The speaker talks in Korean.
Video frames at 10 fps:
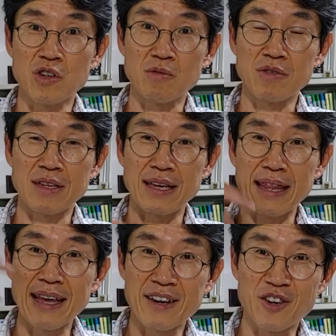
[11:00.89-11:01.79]
여러분들이
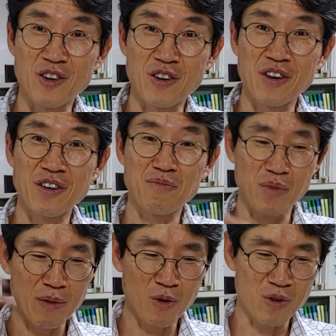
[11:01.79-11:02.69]
letter,
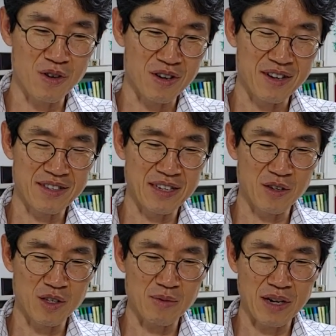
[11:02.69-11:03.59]
메모를 이제
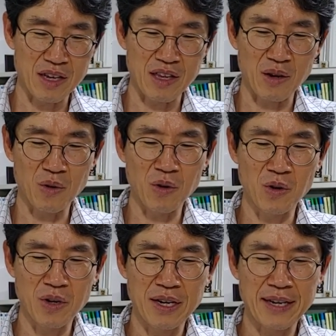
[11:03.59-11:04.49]
연습하게 되고,